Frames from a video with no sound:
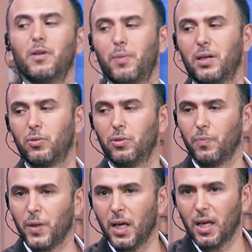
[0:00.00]
البلاتو
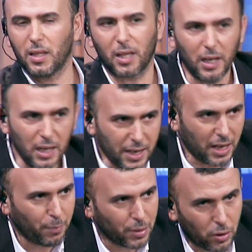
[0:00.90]
دليل
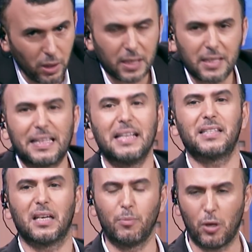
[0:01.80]
نحب نقول لك
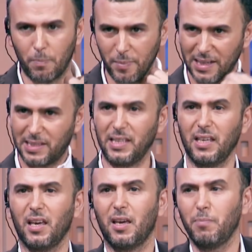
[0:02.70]
سانسيرمون ميرسي
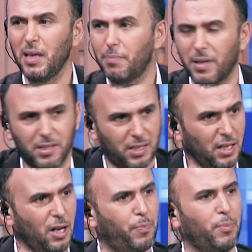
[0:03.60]
اي ميل ميرسي
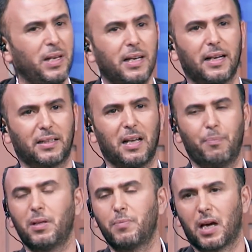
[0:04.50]
للببليك خاطر
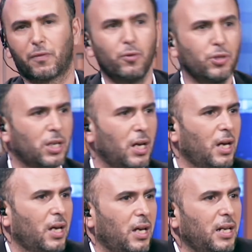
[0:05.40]
العباد ما يعرفوش
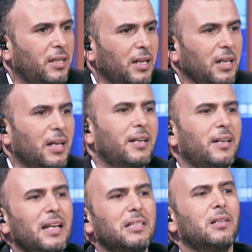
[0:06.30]
اللي دليل
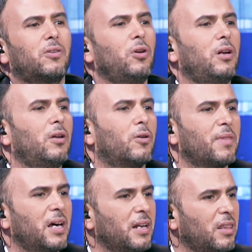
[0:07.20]
الناس الكل
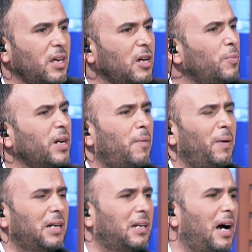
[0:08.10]
رمضان هذايا ومن
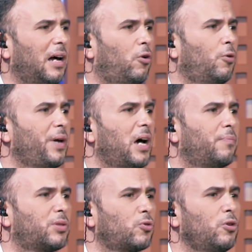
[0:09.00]
قبل اللي لحلحوا بها
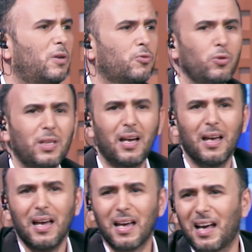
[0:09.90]
باش تكون موجوده
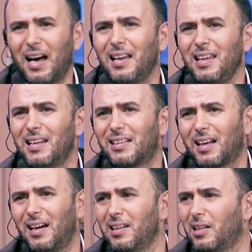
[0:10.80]
قليله
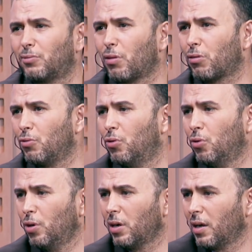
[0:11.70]
قليله
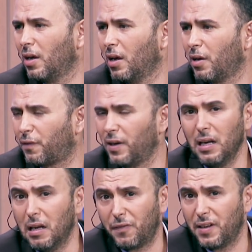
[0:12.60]
الظهور في في